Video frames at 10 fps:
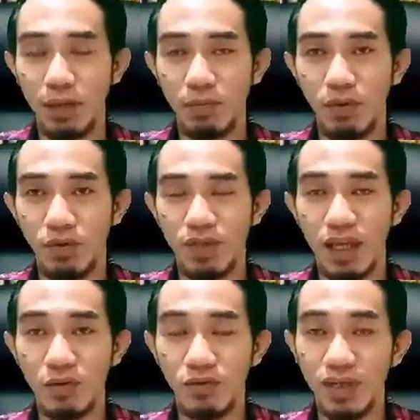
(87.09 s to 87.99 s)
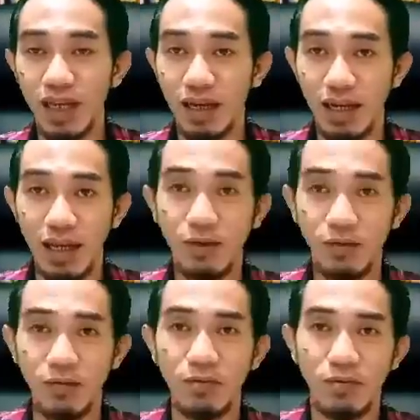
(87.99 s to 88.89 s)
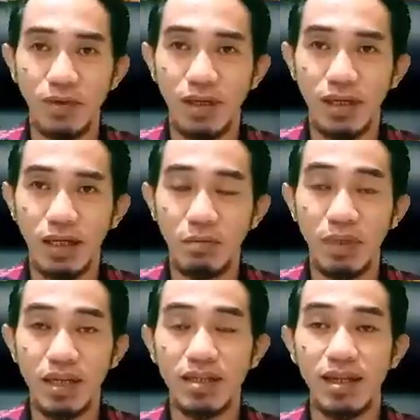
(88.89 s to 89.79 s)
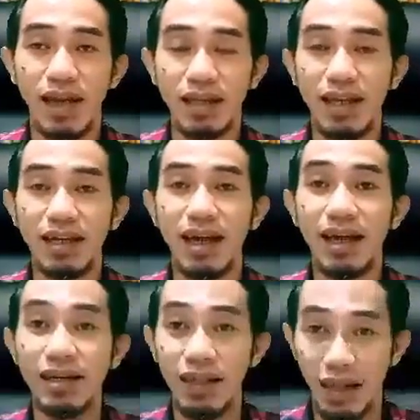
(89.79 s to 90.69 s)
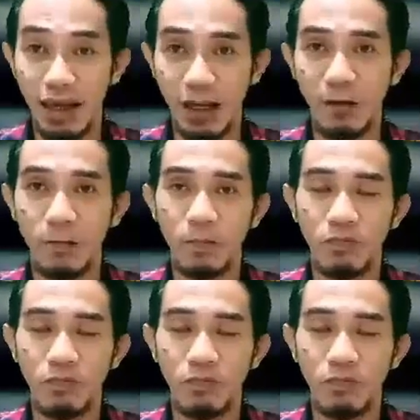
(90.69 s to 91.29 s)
40 tahun yang lalu, perceraian ada,